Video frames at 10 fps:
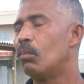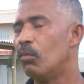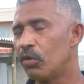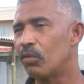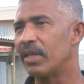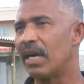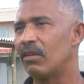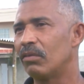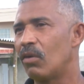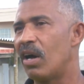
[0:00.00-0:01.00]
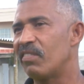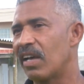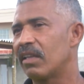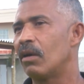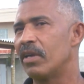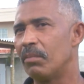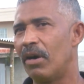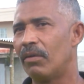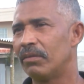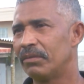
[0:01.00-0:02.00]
muito cuidado ao resgatar um animal.